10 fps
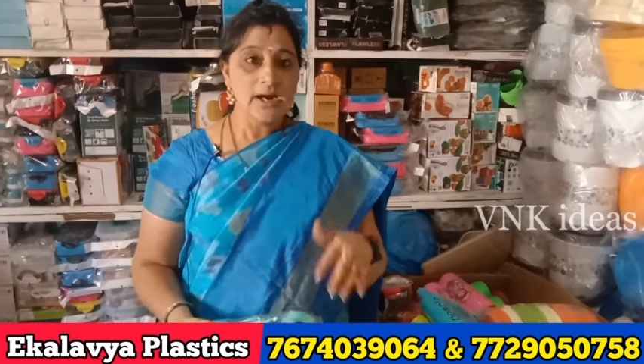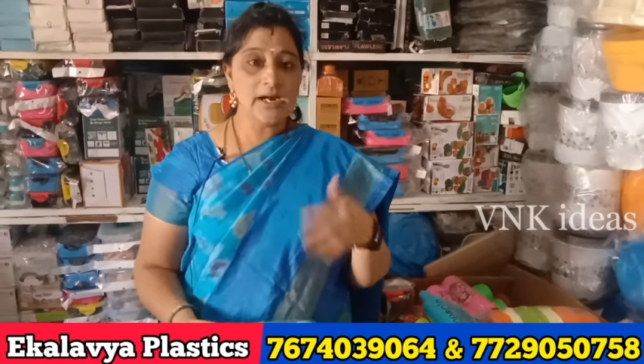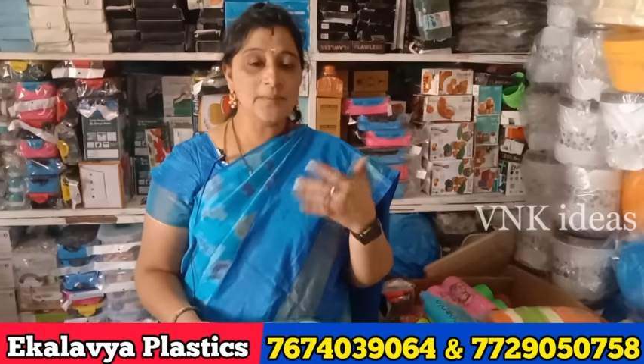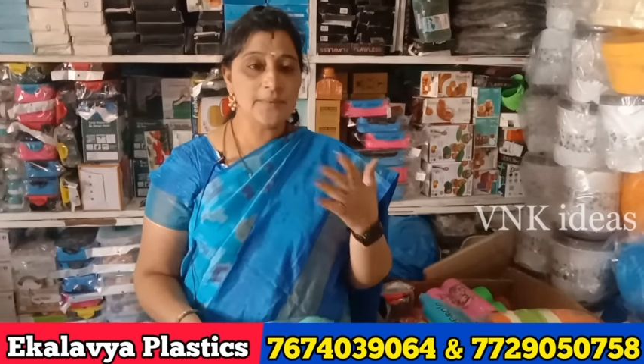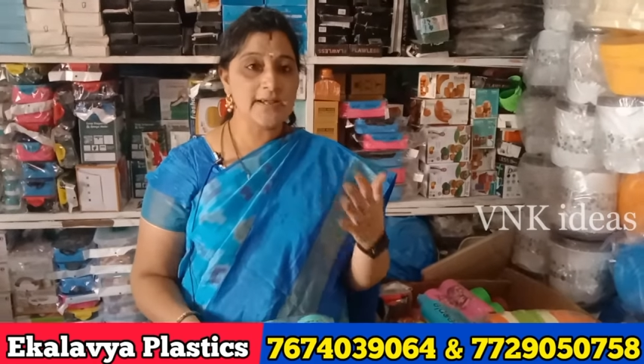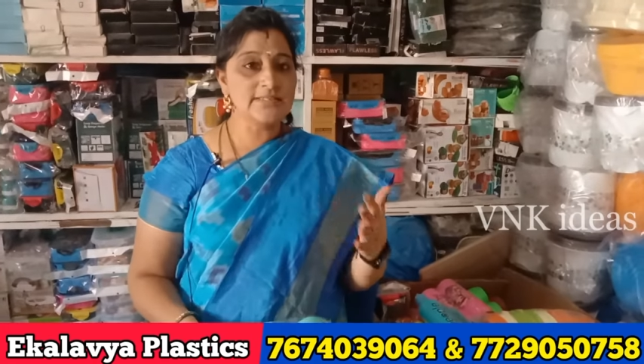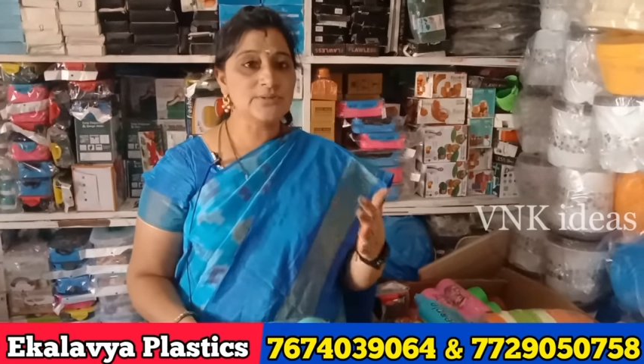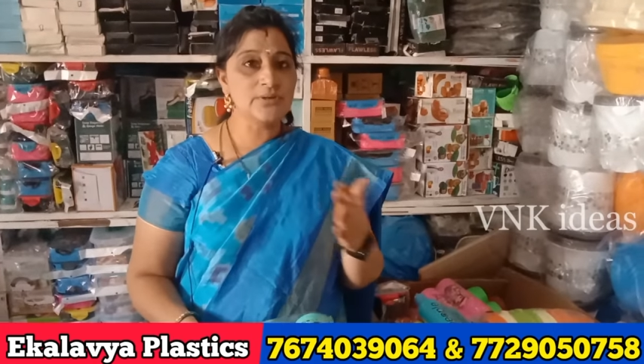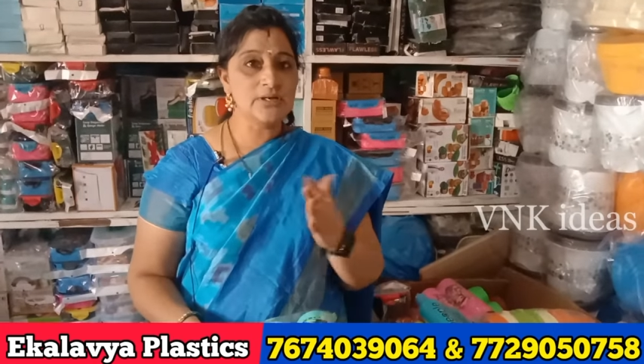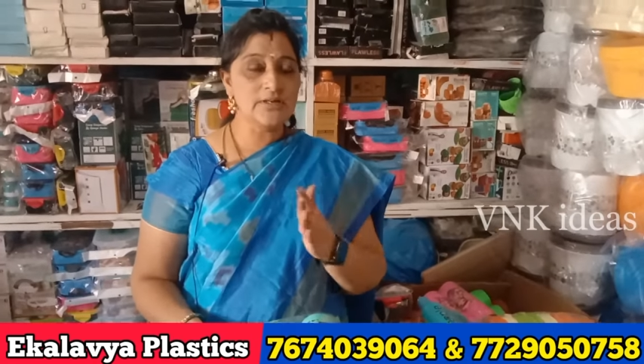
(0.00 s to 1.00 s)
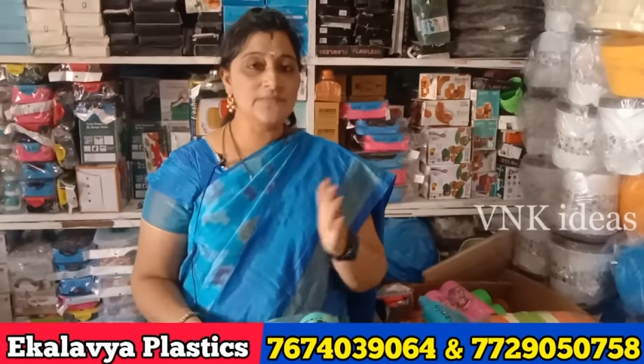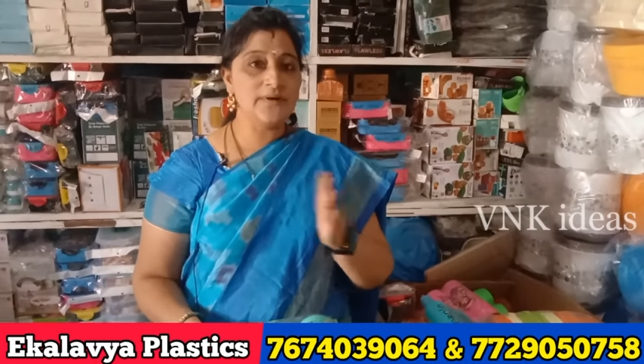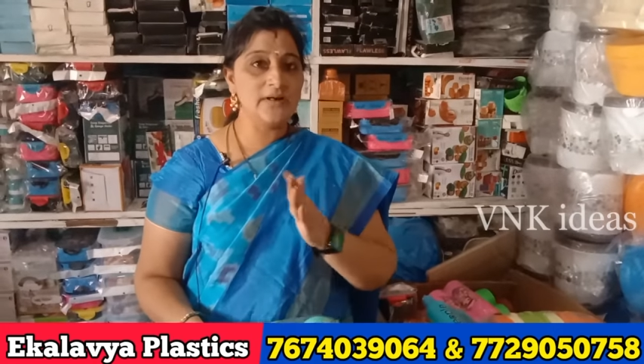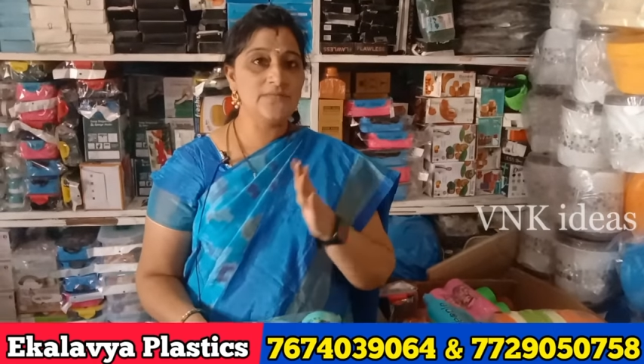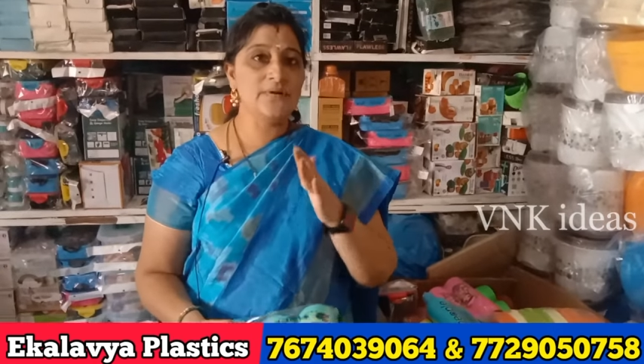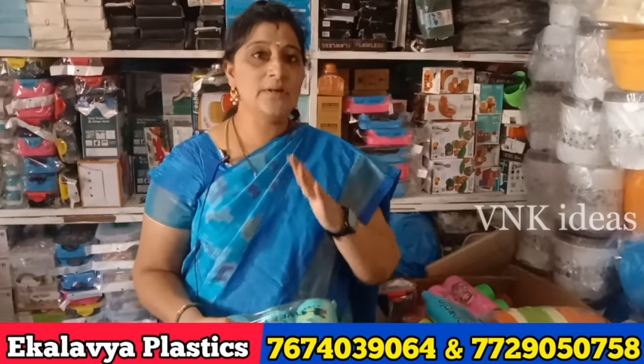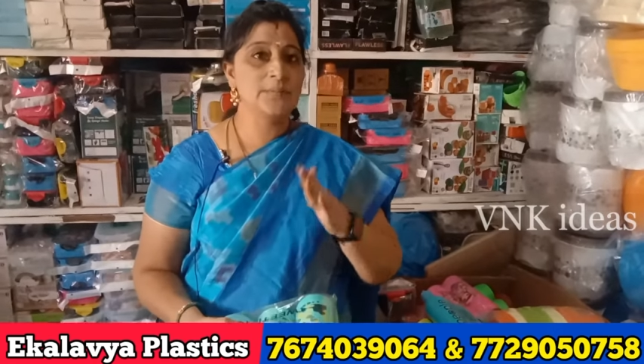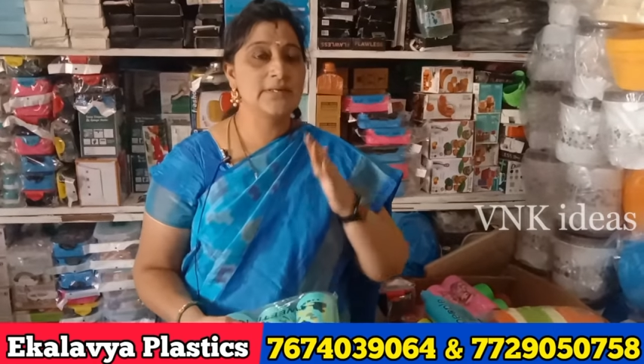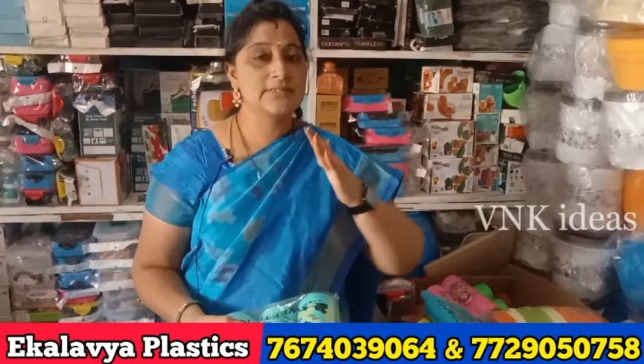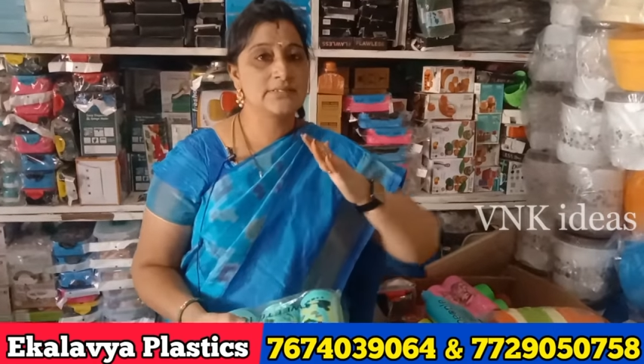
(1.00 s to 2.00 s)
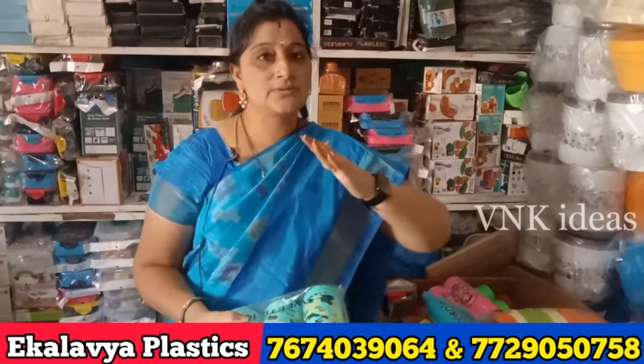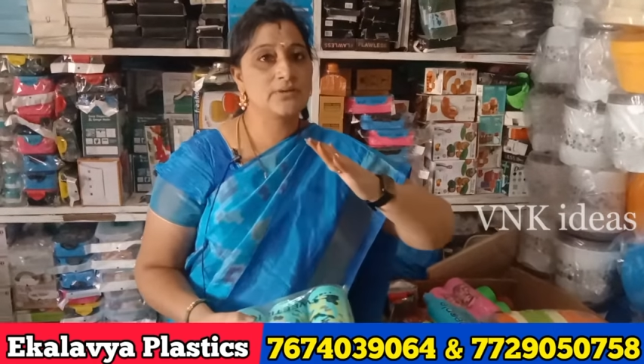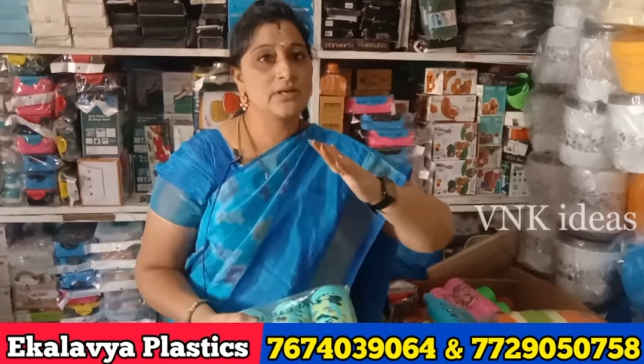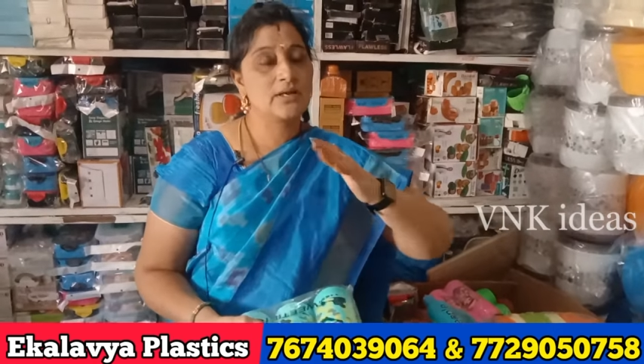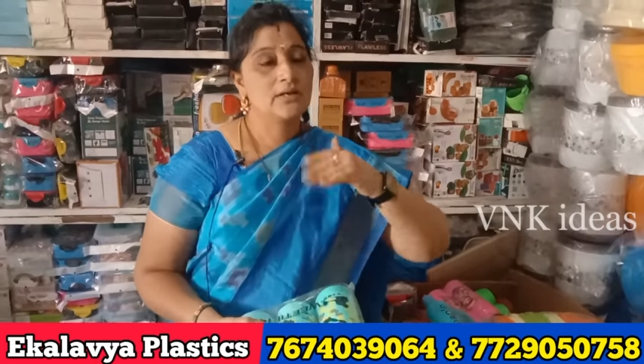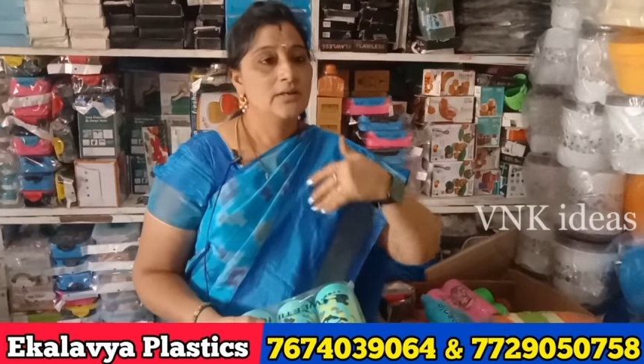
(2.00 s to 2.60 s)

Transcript: అండ్ ప్రైస్ కూడా డిఫరెంట్ డిఫరెంట్ ప్రైసెస్ ఉంటాయి